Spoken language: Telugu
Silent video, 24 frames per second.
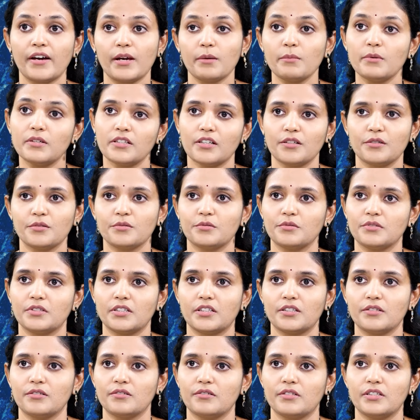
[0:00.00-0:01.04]
ఫైబర్ తక్కువ
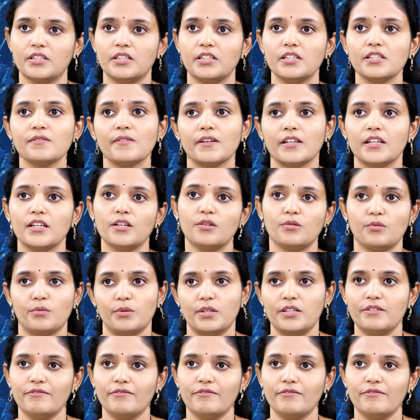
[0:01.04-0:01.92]
ఉందనుకోండి ఇట్ ఈస్ వెరీ లో